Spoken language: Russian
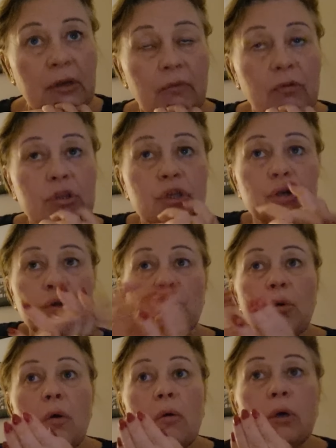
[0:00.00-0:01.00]
Вот
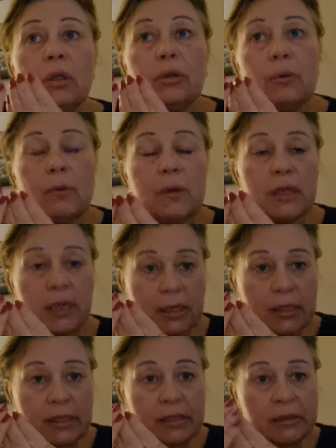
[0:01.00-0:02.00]
что вот он
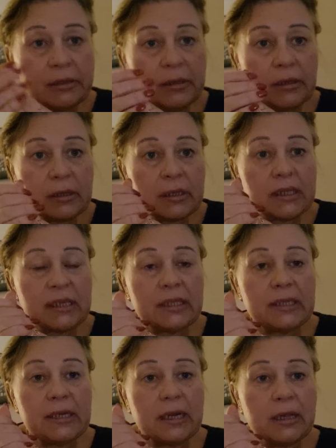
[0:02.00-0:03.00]
один
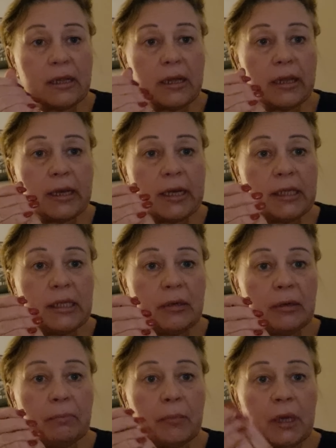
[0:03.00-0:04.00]
сделал
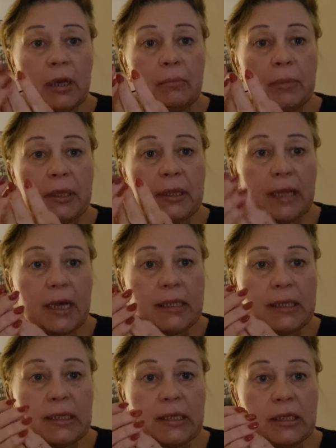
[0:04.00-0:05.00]
этим
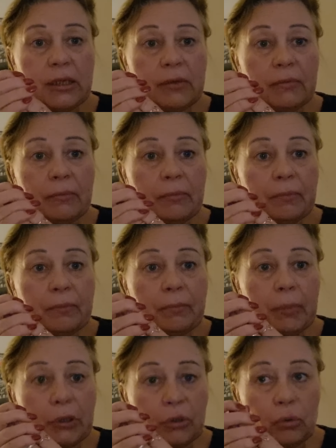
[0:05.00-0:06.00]
15
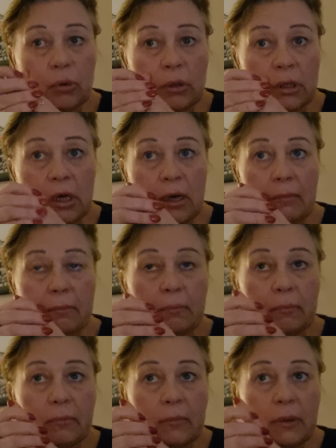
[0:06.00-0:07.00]
подонкам,
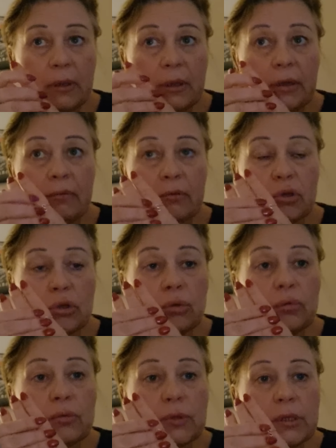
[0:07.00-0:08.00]
вот что
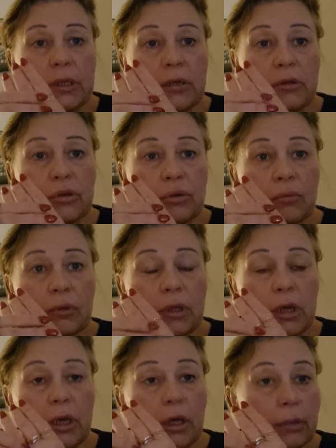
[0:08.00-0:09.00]
он сделал, что вот...
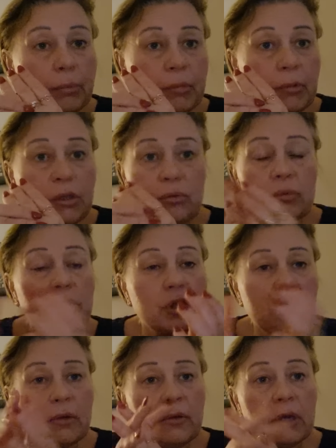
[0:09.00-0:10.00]
И понимаете, он
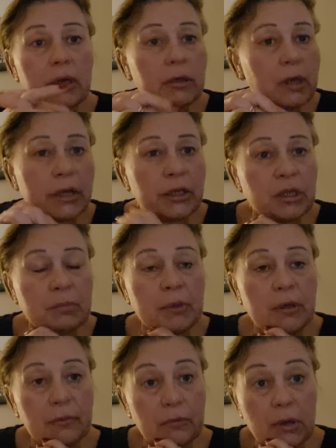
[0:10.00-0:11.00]
же не... Э, они
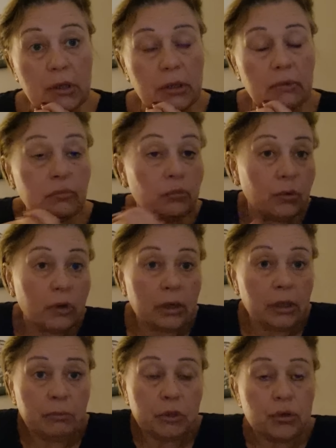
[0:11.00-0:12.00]
теперь... Они, ну,
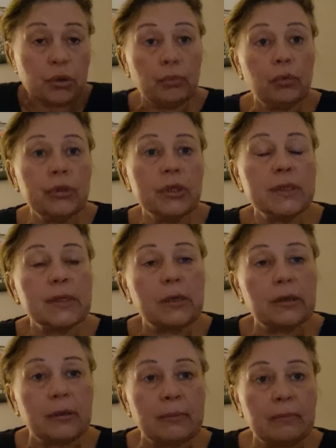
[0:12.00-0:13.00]
им ничего не будет за
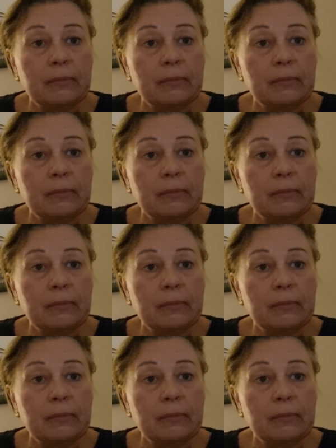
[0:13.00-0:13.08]
это.